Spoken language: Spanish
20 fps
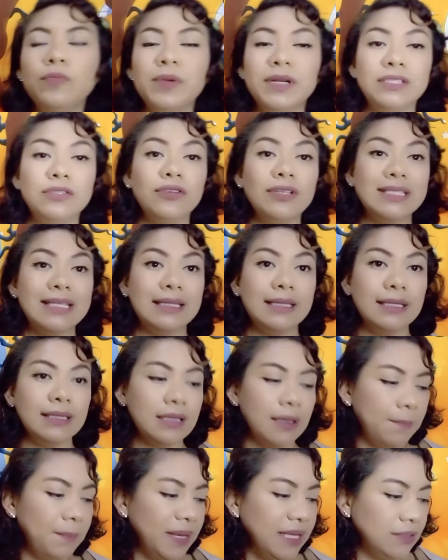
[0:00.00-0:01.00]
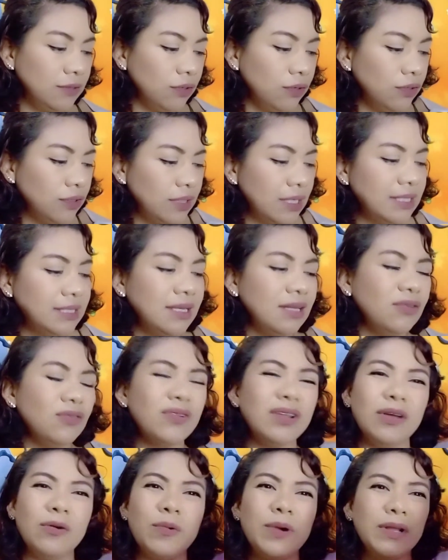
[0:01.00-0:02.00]
de 70 pesos. Este no
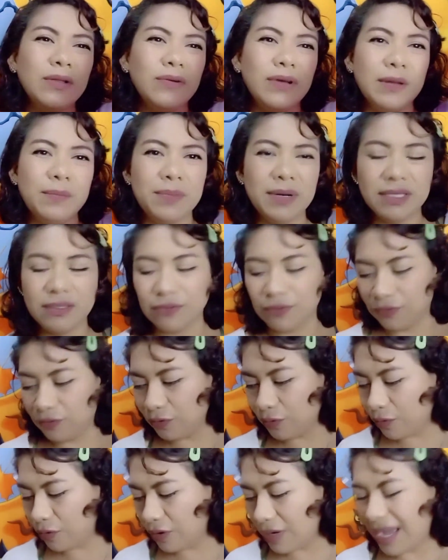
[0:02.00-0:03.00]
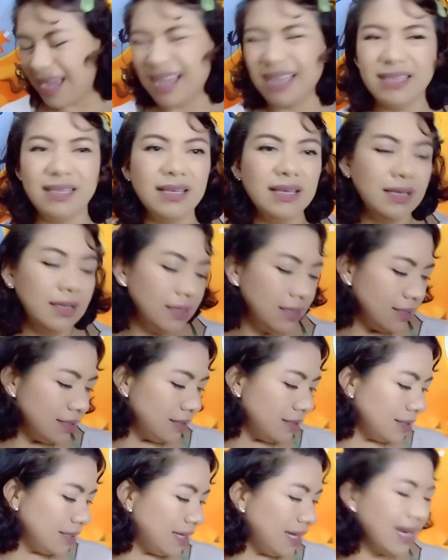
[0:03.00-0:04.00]
recuerdo qué precio tuvo. Ay,
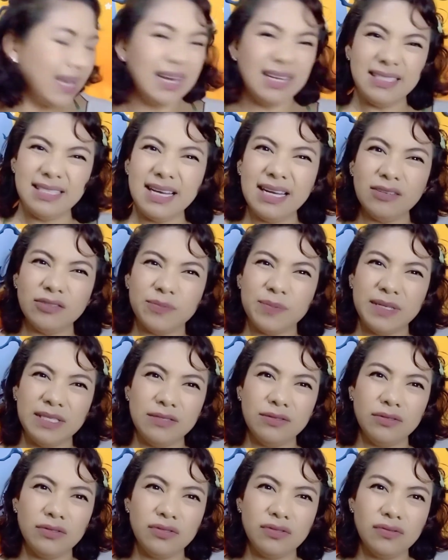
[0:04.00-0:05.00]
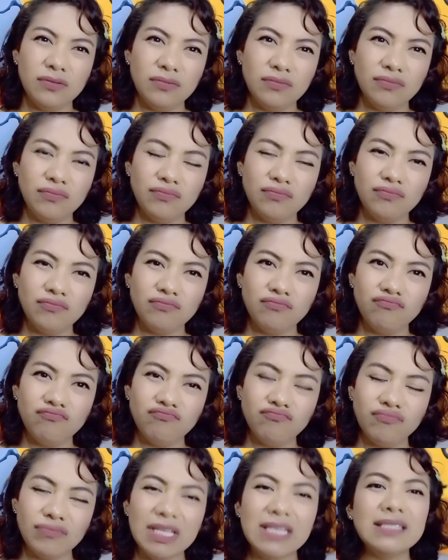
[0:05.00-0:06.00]
¿Quieren que les diga los precios?
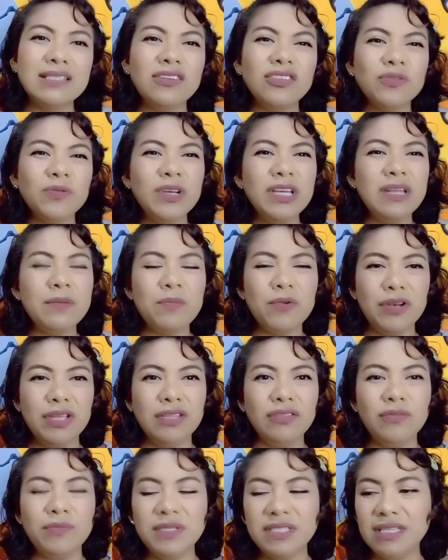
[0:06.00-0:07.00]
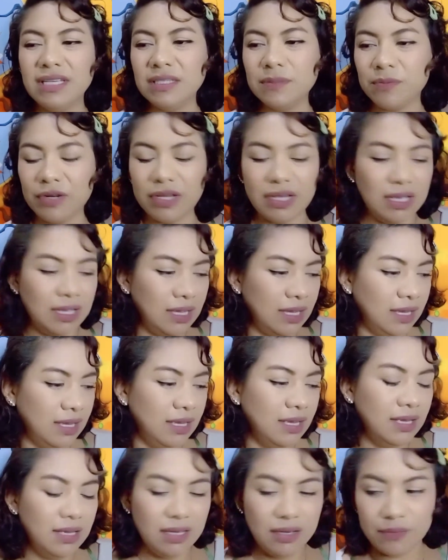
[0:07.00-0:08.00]
Se los voy a ir poniendo mis niñas porque,
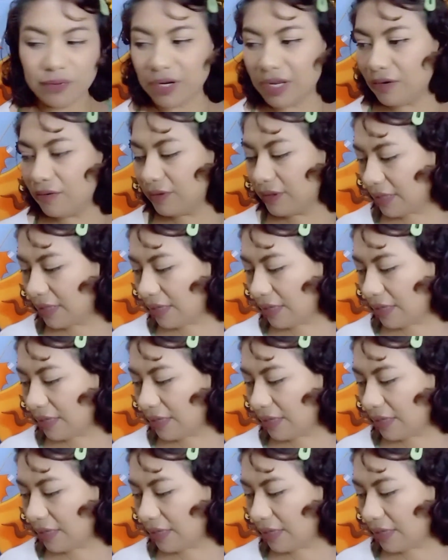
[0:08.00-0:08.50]
porque no tengo el